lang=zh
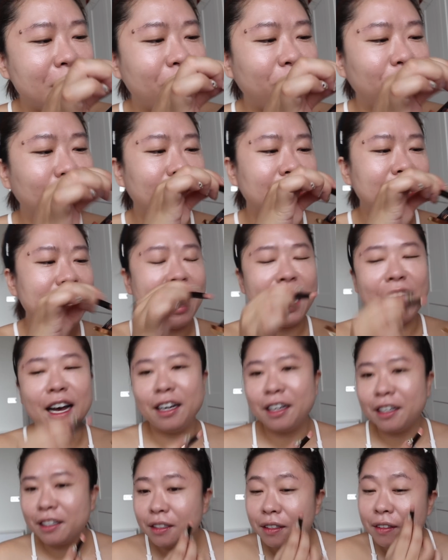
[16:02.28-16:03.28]
F 的压
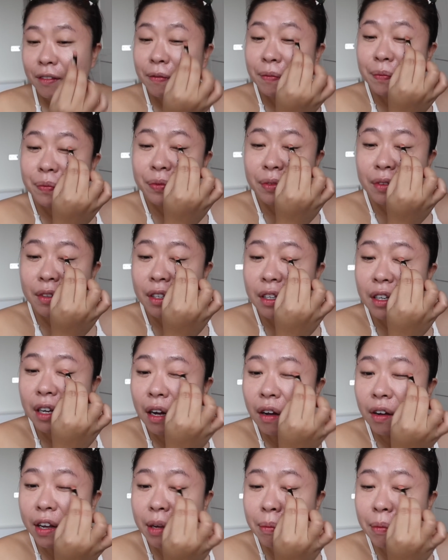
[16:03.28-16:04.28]
痕。
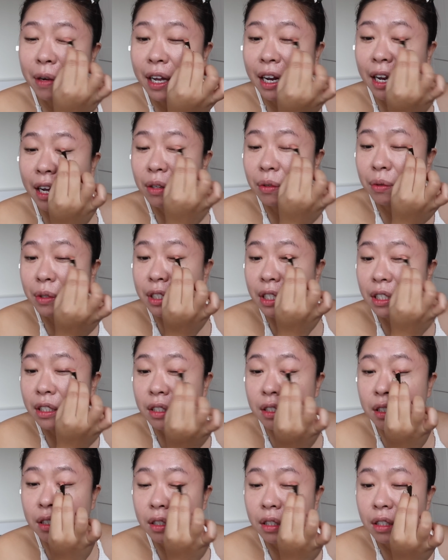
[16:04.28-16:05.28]
好，给你们看它多显
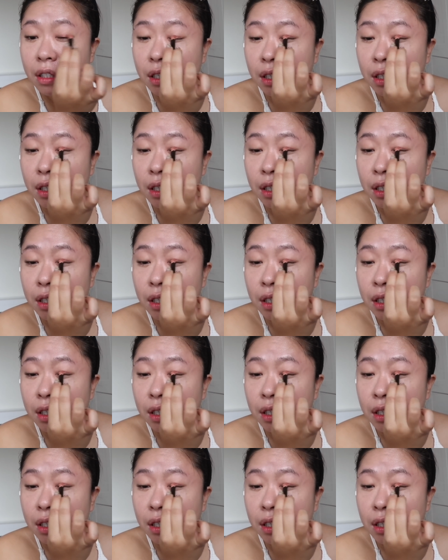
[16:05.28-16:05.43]
色，